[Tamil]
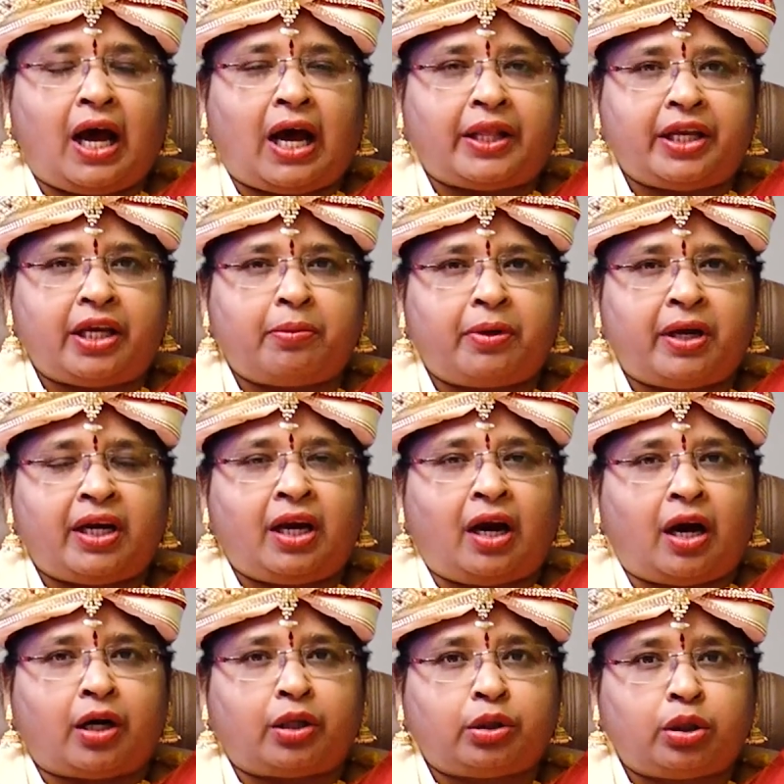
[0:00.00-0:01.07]
அதே மாதிரி
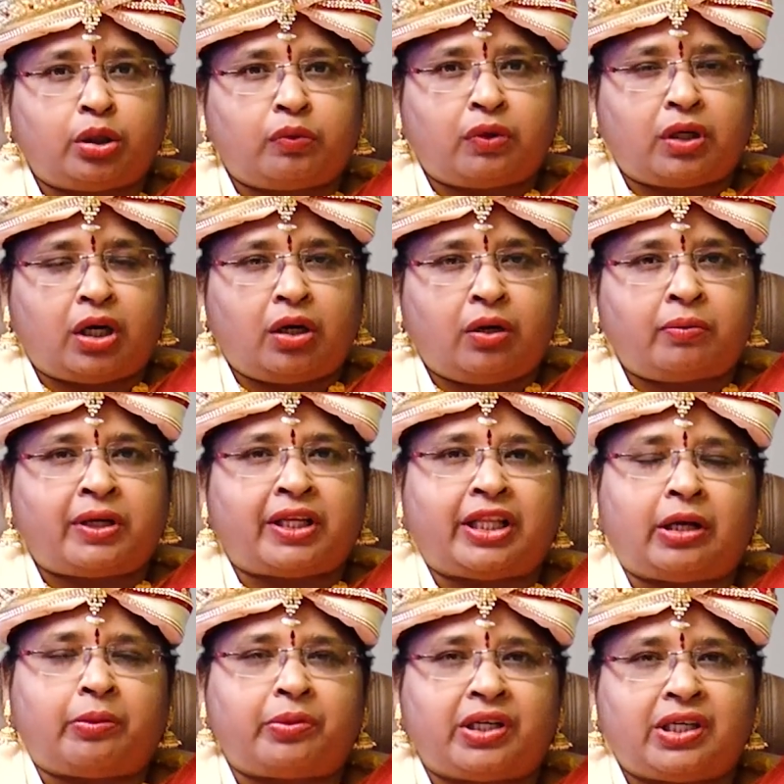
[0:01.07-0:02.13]
அடுத்தவங்களும்
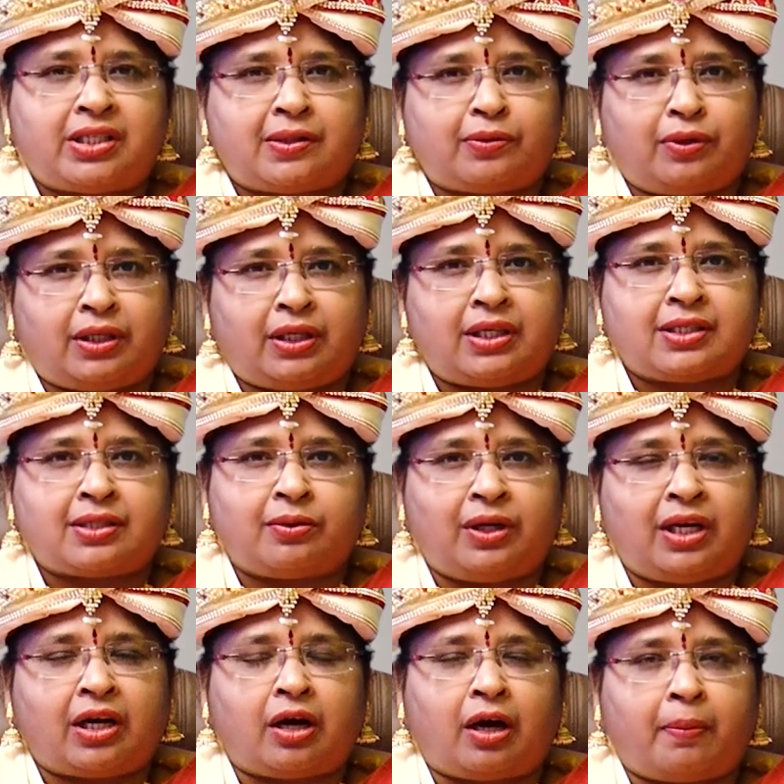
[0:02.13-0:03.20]
அதே மாதிரி சொல்ல
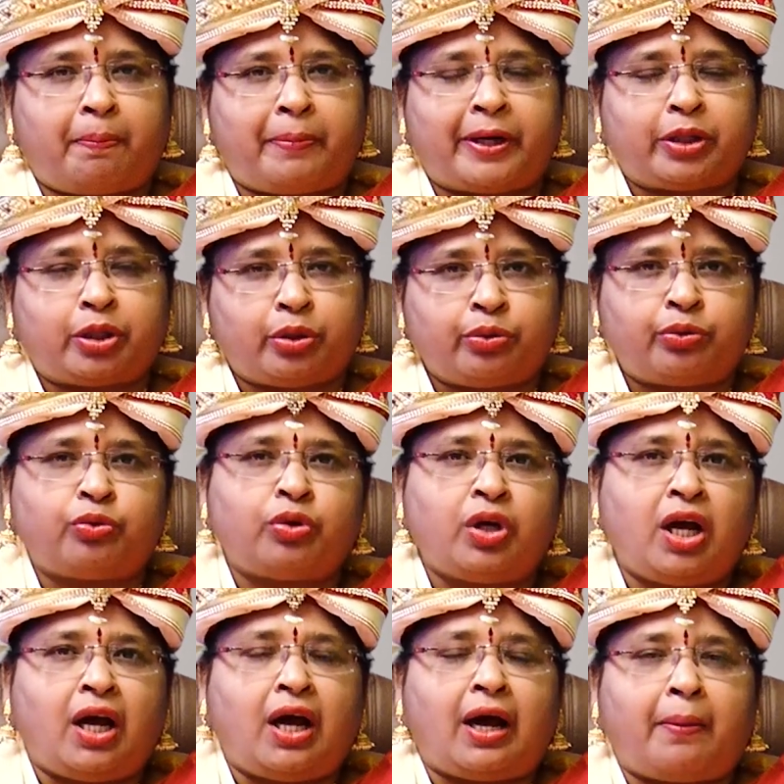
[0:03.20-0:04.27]
சொல்ல காப்பாற்றணும்
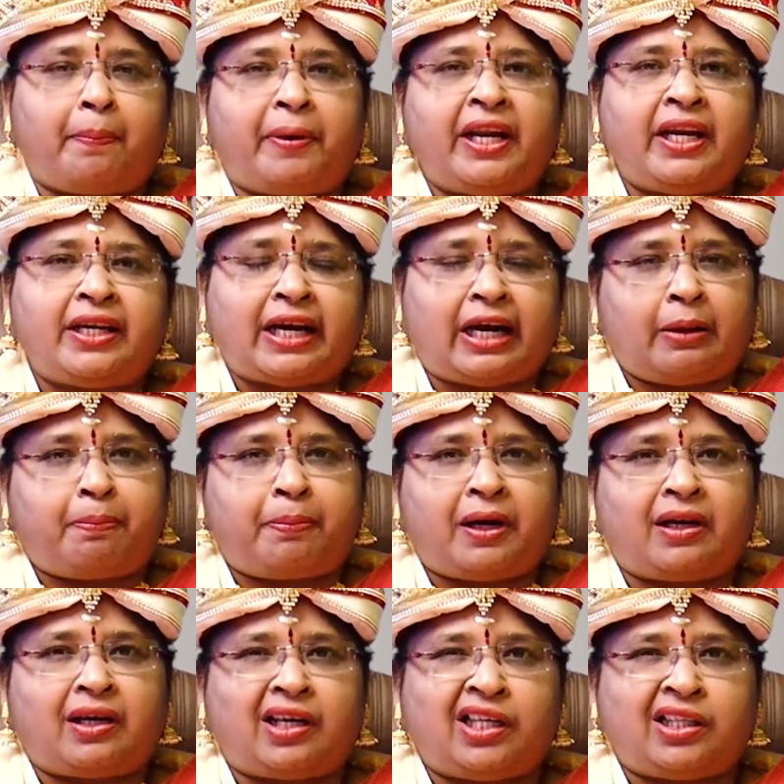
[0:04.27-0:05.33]
அப்படின்னு
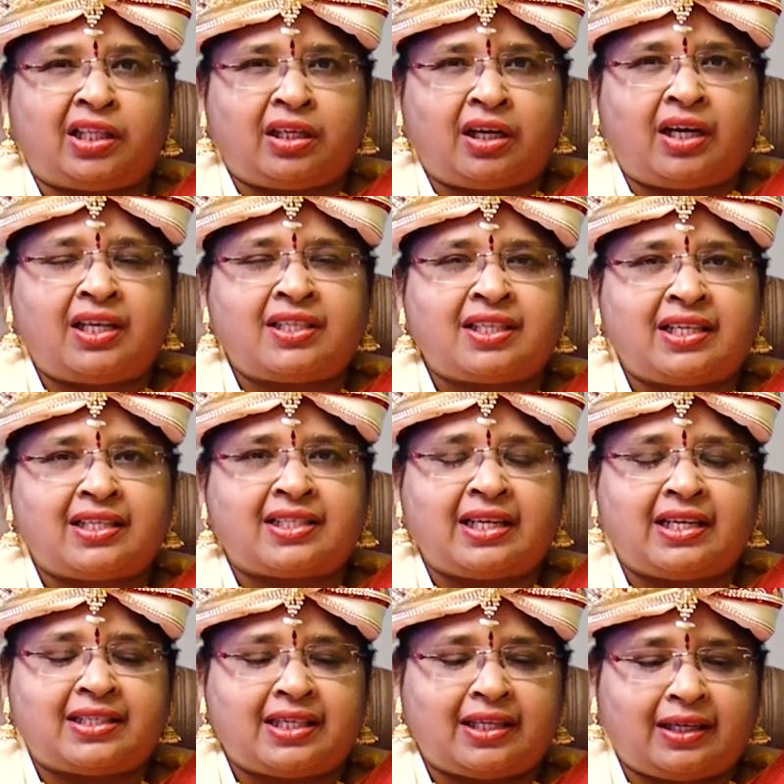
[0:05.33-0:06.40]
நினைப்பாங்க இதனால் சில
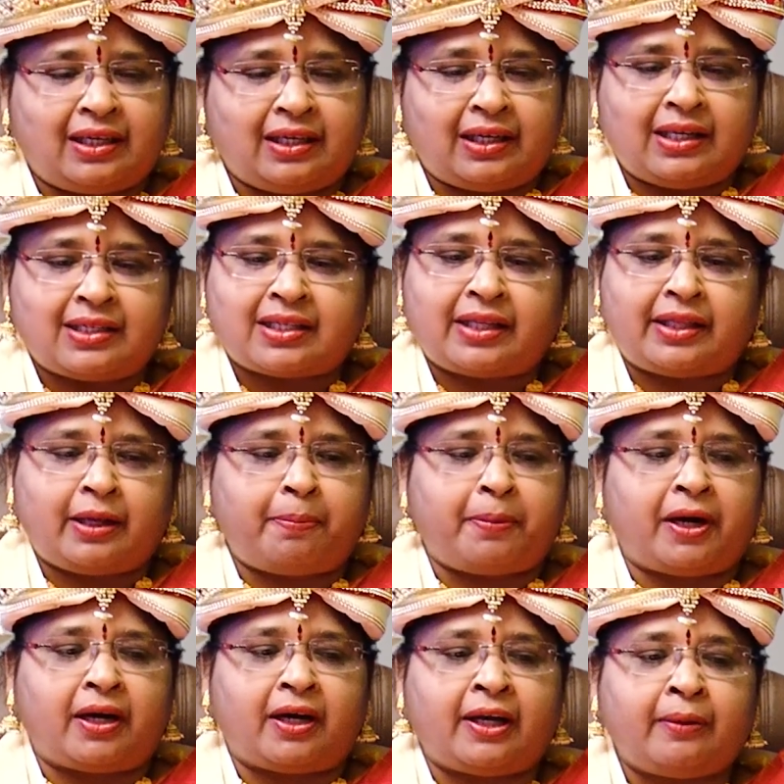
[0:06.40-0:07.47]
சில சிக்கல்களை
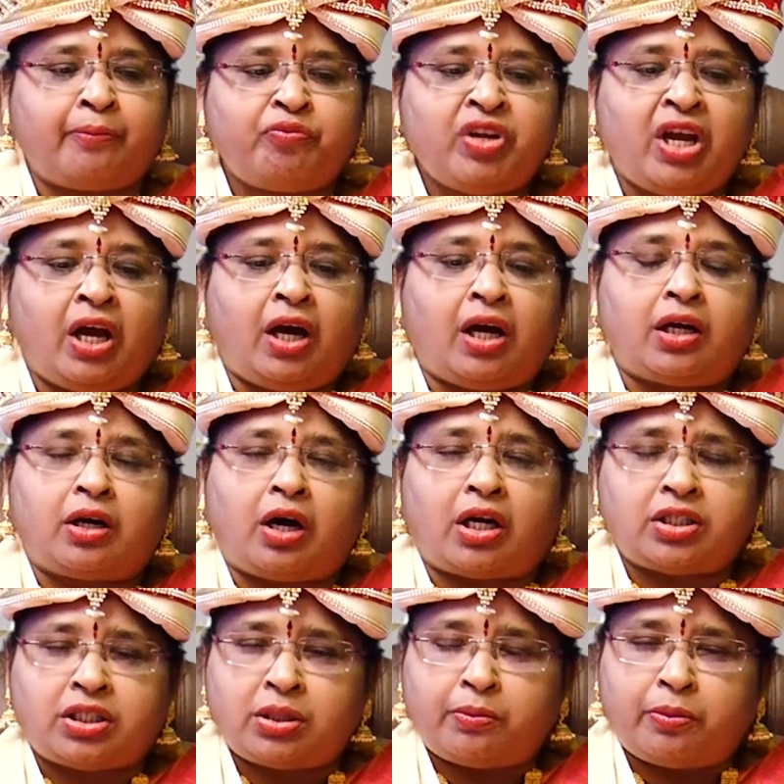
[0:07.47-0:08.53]
சந்திப்பாங்க
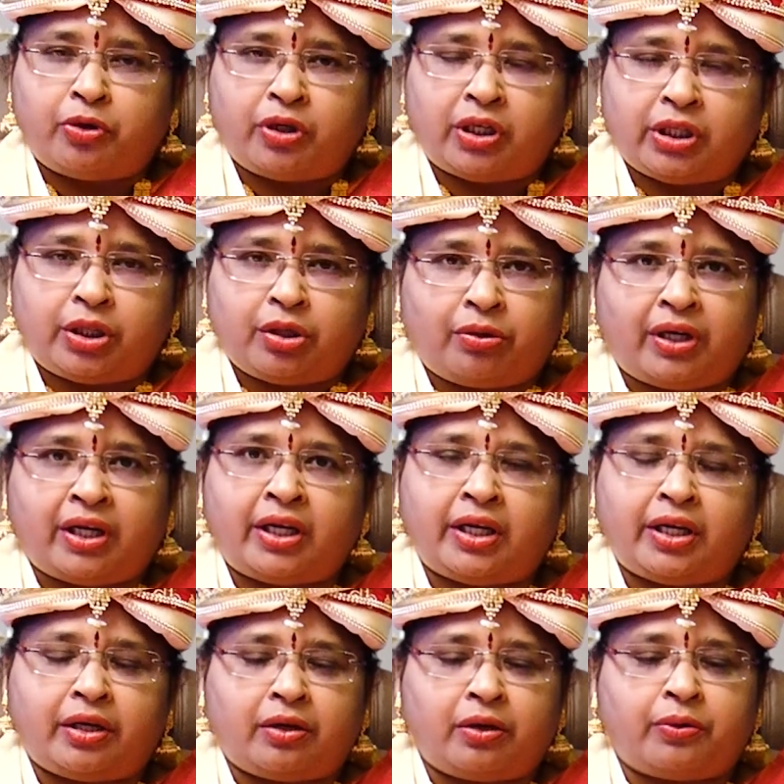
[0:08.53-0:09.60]
ராஜபோகத்தோடு
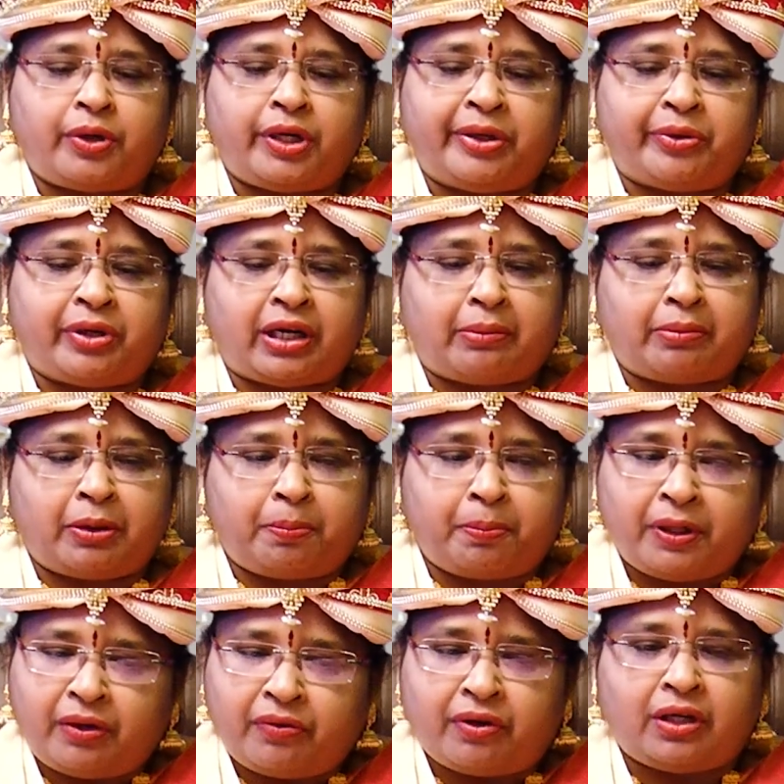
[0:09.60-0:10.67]
இருக்கக்கூடிய ஒரு
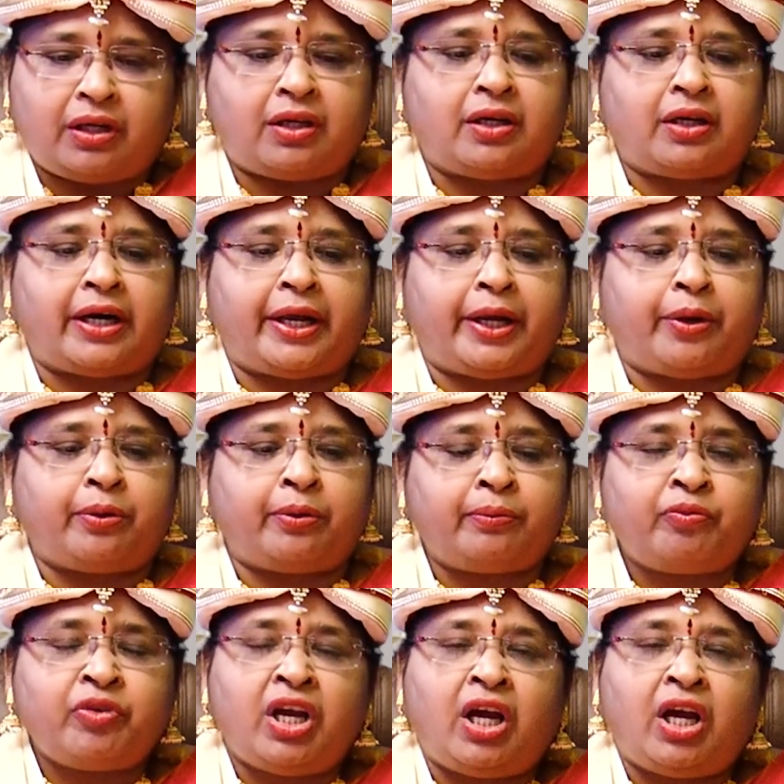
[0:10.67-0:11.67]
அமைப்பு இவங்களுக்கு கிடைக்கும்